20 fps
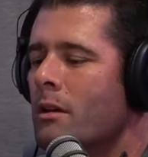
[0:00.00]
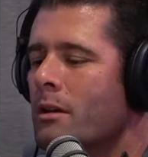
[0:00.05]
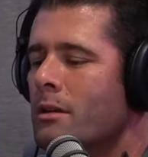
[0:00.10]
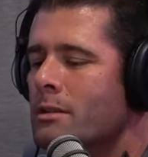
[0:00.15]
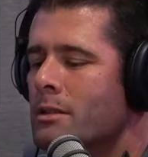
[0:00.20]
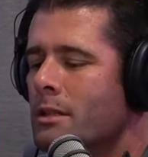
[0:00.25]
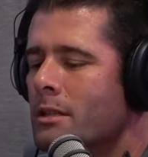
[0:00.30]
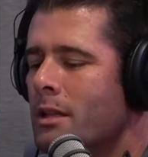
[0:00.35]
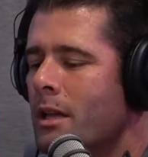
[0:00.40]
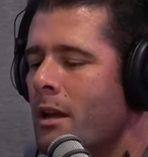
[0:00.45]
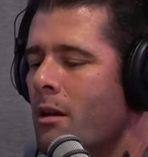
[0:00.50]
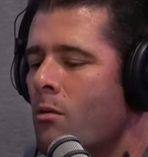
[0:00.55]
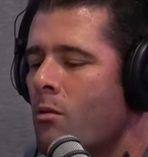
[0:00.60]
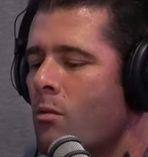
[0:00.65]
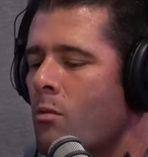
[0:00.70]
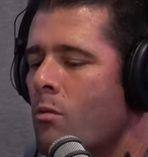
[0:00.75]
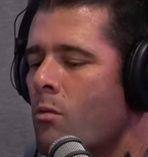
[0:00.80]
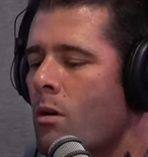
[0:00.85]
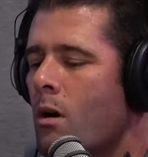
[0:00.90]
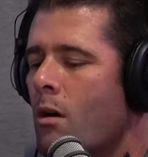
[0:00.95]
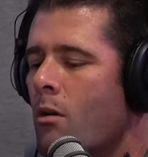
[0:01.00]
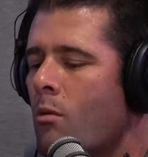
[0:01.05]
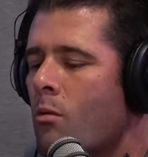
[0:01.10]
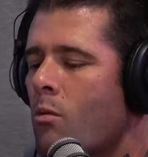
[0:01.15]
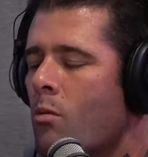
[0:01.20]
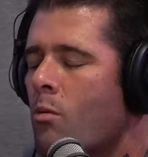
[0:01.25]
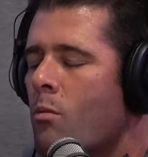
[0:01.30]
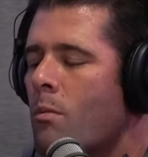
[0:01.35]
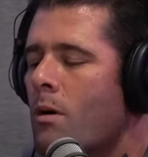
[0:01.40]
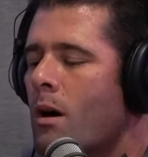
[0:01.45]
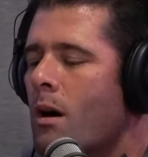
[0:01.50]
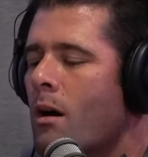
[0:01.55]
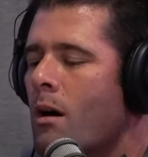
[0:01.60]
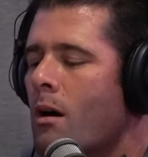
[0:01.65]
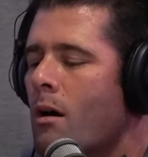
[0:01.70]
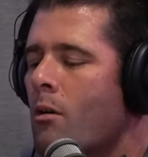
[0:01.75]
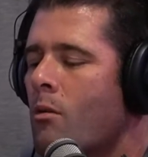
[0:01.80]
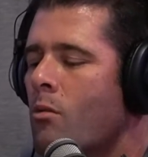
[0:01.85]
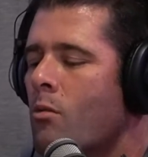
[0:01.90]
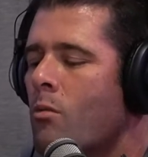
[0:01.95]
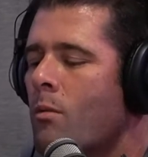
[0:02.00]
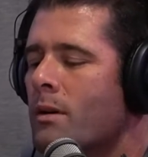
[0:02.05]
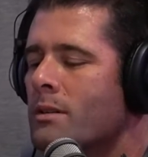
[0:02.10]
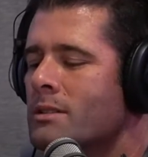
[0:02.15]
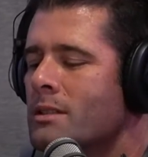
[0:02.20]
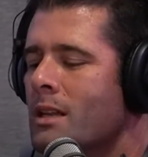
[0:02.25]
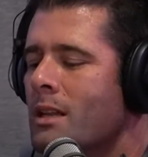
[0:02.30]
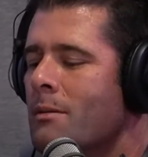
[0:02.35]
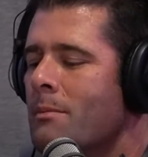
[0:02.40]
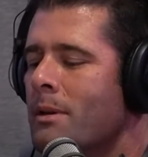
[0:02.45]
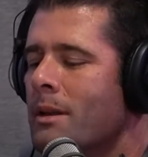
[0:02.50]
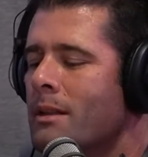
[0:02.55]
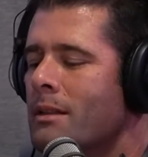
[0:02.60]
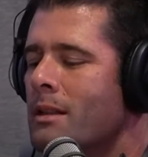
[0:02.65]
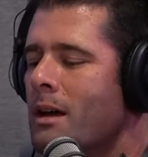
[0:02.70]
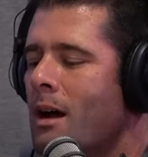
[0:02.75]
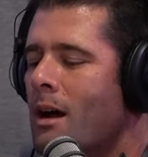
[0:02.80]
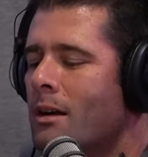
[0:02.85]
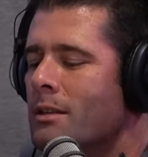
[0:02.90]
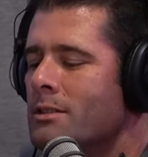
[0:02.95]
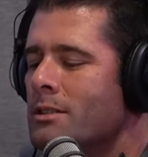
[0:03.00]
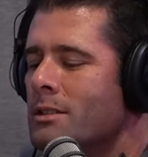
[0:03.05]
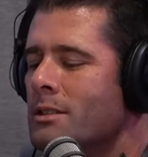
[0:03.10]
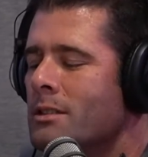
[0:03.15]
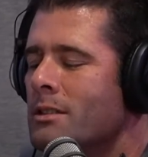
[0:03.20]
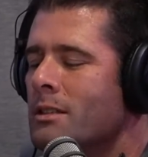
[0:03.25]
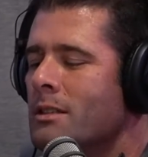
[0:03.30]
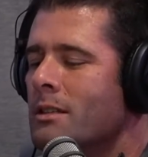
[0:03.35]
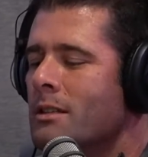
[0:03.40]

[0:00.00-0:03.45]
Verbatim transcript: você tem algum, alguma, alguma celebridade?